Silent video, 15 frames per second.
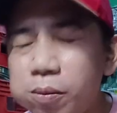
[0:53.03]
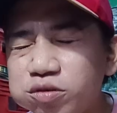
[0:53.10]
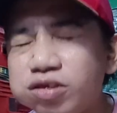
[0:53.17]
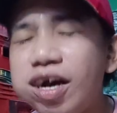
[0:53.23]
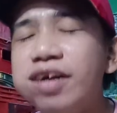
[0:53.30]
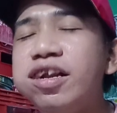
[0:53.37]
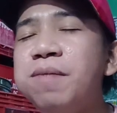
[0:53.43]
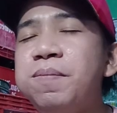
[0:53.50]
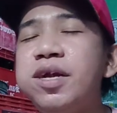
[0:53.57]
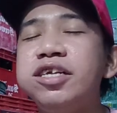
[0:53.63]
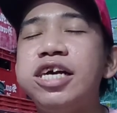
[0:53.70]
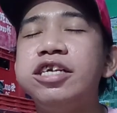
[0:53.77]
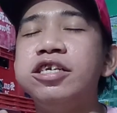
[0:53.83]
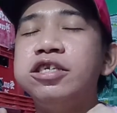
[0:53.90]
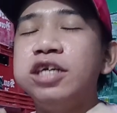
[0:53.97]
Sana
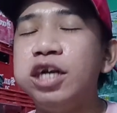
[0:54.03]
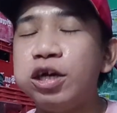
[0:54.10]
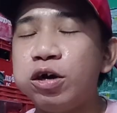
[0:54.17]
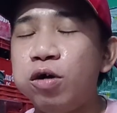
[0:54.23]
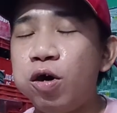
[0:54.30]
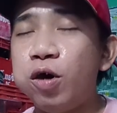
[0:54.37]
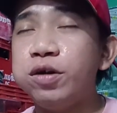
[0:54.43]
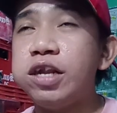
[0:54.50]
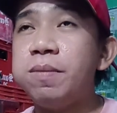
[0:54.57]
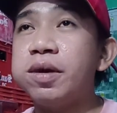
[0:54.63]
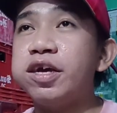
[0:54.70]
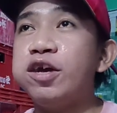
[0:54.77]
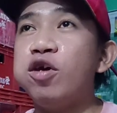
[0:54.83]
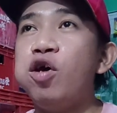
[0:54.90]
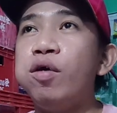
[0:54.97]
pinagdadasal ko na
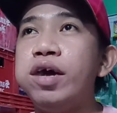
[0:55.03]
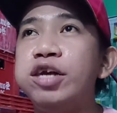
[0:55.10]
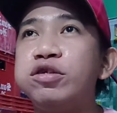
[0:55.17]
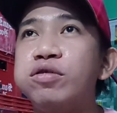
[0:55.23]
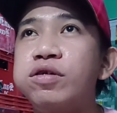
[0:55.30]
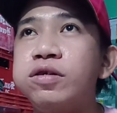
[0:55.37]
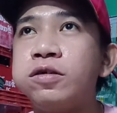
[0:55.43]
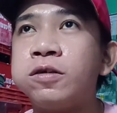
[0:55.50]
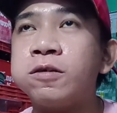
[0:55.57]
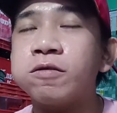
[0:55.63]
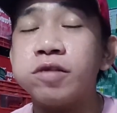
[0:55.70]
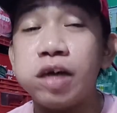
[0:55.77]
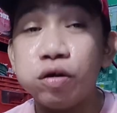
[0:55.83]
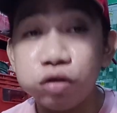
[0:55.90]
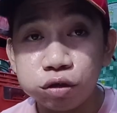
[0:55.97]
maging okay tong
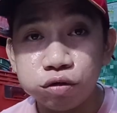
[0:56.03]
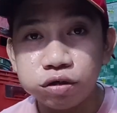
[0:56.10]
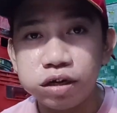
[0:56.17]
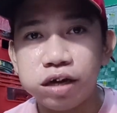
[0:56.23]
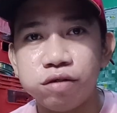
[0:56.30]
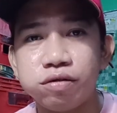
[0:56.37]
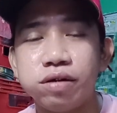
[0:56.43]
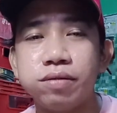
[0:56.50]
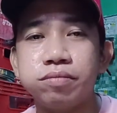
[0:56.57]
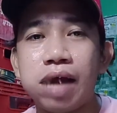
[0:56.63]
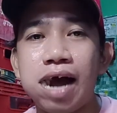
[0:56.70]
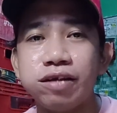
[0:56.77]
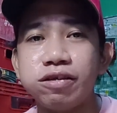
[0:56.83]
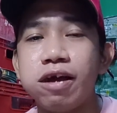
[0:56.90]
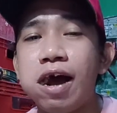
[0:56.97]
sagot ko sa iyo,
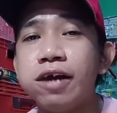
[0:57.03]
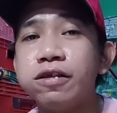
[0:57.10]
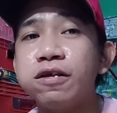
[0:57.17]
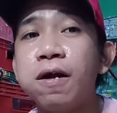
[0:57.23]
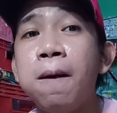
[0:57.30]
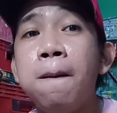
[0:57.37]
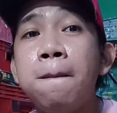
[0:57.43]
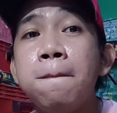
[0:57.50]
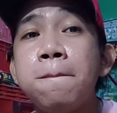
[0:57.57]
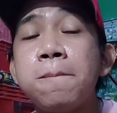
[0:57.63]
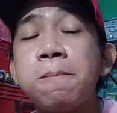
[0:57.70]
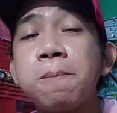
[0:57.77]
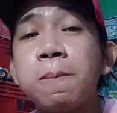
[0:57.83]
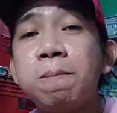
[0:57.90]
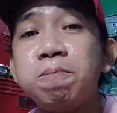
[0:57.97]
ate, at
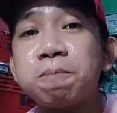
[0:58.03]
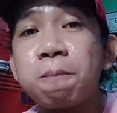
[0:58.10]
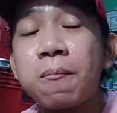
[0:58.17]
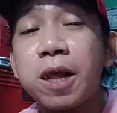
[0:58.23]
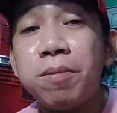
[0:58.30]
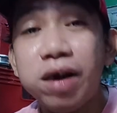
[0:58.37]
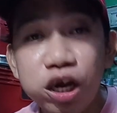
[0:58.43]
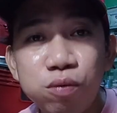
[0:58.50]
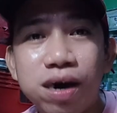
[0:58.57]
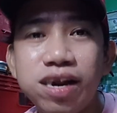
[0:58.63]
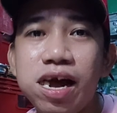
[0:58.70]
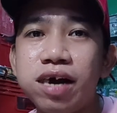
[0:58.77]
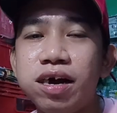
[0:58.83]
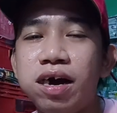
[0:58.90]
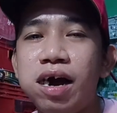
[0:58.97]

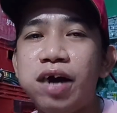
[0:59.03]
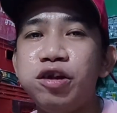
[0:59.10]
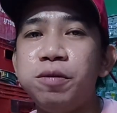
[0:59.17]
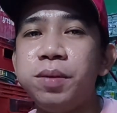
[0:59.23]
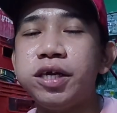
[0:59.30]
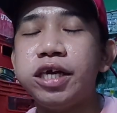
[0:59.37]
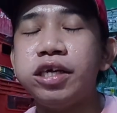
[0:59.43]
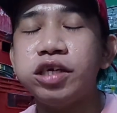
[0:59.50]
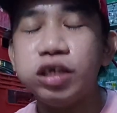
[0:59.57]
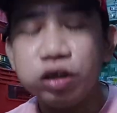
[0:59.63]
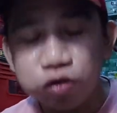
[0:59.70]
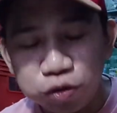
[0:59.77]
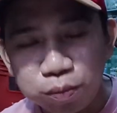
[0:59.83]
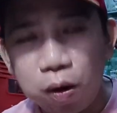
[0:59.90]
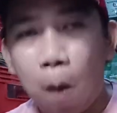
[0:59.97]
maliwanagan ka na. Pagdadasal
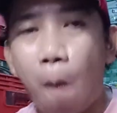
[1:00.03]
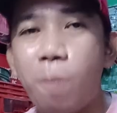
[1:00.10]
ko po.